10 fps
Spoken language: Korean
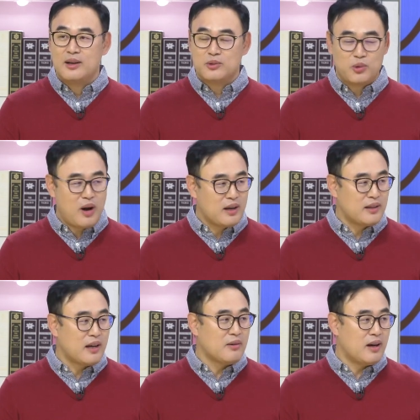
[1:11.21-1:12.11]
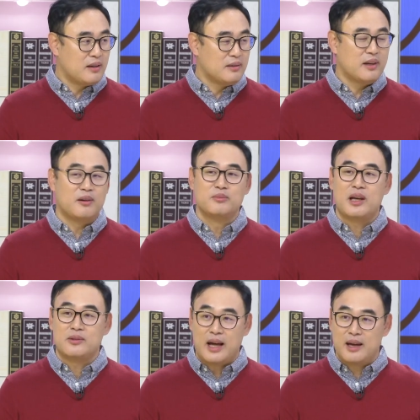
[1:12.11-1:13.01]
소화기내과 이런 데
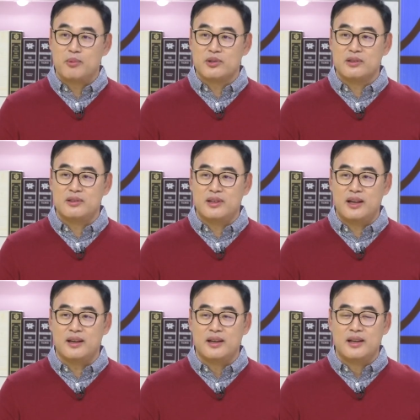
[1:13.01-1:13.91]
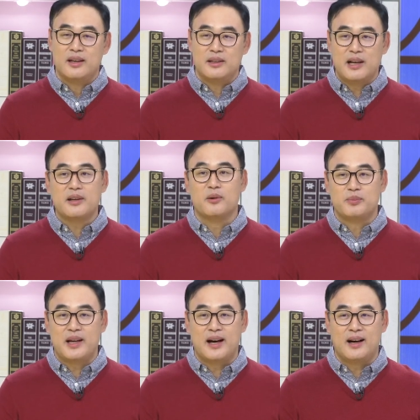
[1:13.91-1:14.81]
검사 다 해보셨는데 이상이
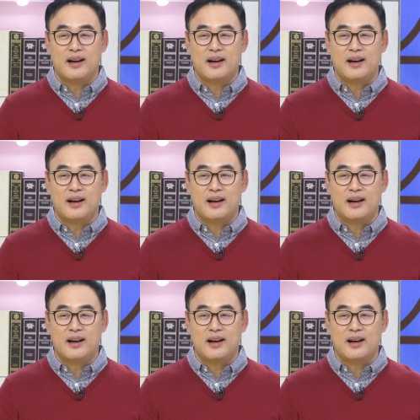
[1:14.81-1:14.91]
없다.